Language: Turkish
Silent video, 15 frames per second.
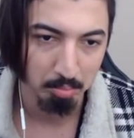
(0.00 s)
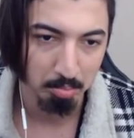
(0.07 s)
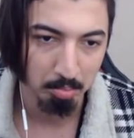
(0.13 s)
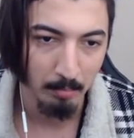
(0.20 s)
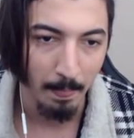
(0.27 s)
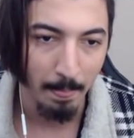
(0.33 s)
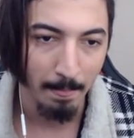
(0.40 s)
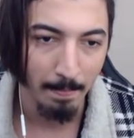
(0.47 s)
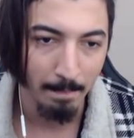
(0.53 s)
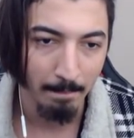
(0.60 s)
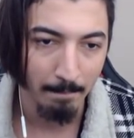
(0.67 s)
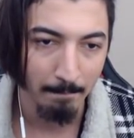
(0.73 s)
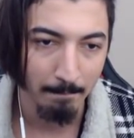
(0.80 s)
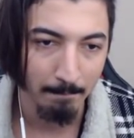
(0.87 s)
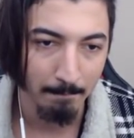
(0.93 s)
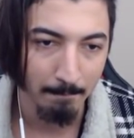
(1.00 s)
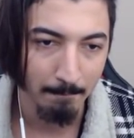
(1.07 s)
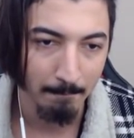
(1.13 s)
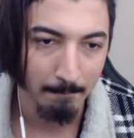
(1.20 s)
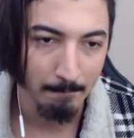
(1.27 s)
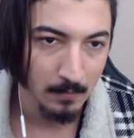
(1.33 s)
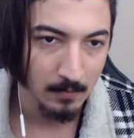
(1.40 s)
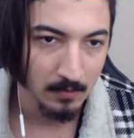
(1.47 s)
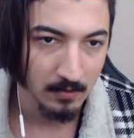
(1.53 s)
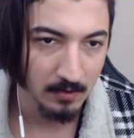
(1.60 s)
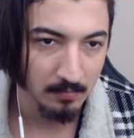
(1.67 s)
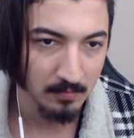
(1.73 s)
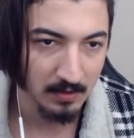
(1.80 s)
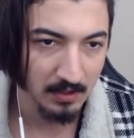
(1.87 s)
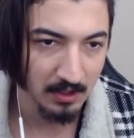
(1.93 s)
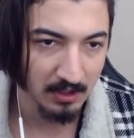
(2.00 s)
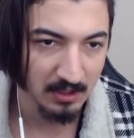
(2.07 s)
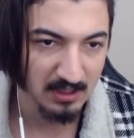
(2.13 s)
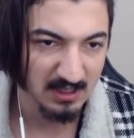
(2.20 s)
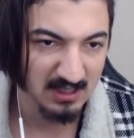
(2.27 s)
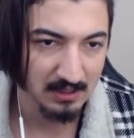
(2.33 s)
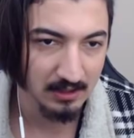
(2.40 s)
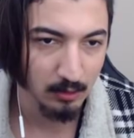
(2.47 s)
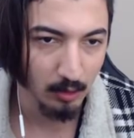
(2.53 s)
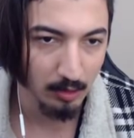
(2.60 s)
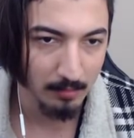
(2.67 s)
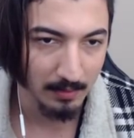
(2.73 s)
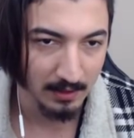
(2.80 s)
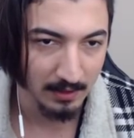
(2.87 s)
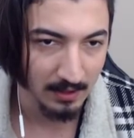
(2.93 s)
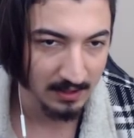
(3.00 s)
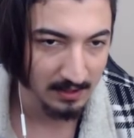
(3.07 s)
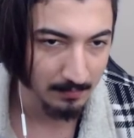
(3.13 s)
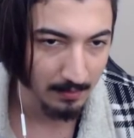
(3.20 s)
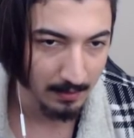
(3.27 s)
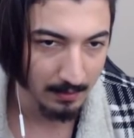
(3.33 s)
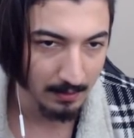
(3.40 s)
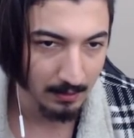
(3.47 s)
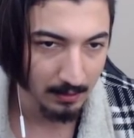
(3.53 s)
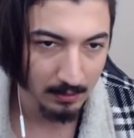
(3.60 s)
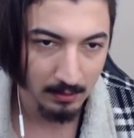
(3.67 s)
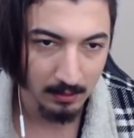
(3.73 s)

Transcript: Abi öldürürsem atarım. Şimdi hızlı olman lazım Arda.